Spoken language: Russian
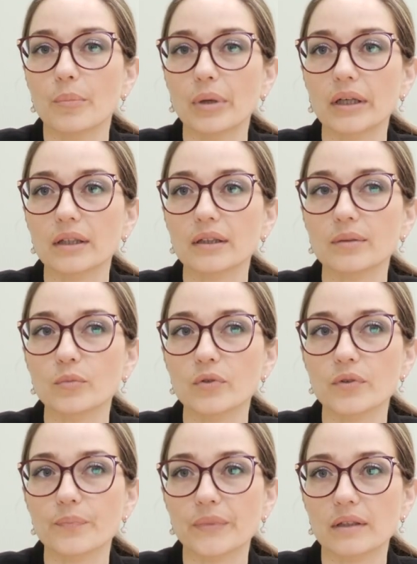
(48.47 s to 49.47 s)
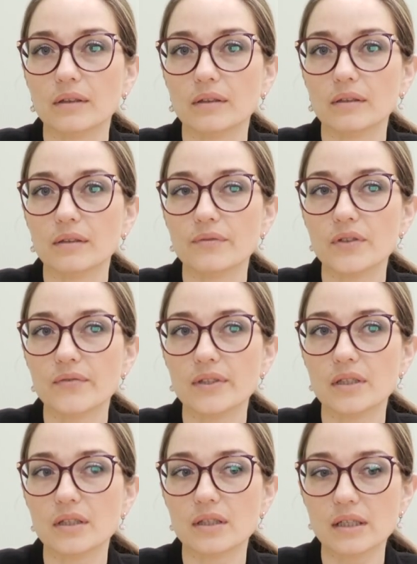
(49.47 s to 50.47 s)
Поэтому э, в
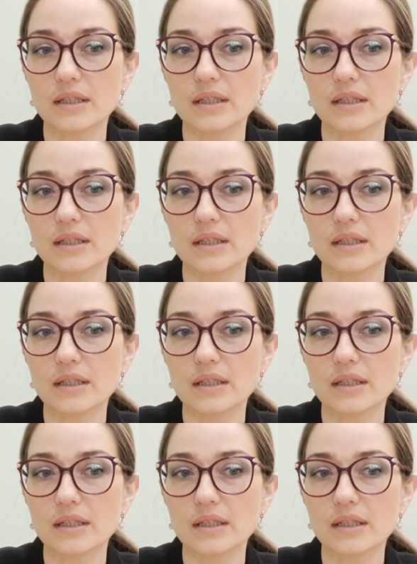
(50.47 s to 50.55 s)
связи с